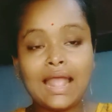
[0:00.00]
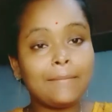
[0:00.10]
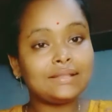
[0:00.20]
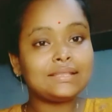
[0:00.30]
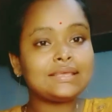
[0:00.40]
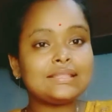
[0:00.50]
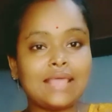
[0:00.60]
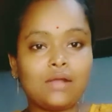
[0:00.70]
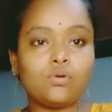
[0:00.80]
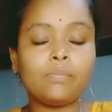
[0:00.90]
আমাদেরকে
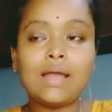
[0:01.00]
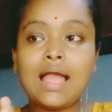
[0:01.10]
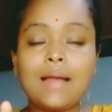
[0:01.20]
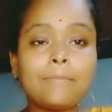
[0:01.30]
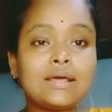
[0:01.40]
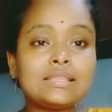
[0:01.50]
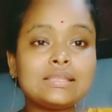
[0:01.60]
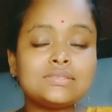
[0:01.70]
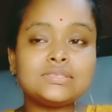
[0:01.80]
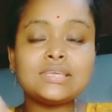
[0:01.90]
দেখো বা আমাদের
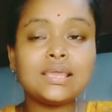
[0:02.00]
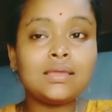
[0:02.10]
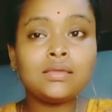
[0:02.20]
যে